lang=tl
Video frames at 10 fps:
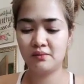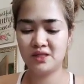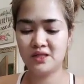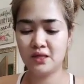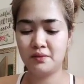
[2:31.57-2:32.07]

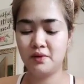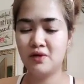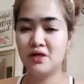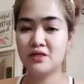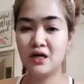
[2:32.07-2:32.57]
masasabi ko
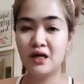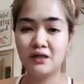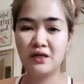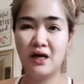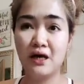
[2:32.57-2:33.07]
lang sa
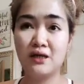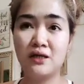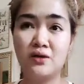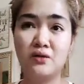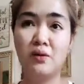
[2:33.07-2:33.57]
kanya, hindi
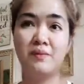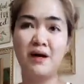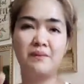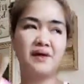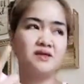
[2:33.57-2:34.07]
ko mapapan,